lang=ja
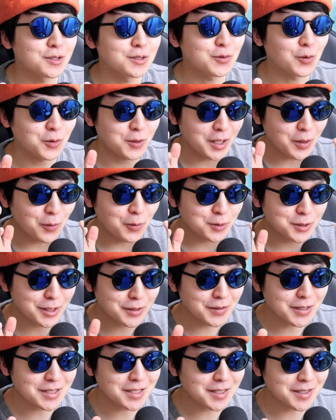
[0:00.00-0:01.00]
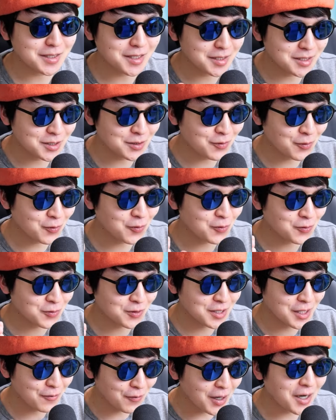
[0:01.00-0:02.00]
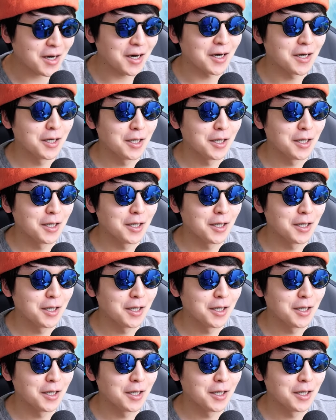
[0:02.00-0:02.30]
このね送ってくださった地方では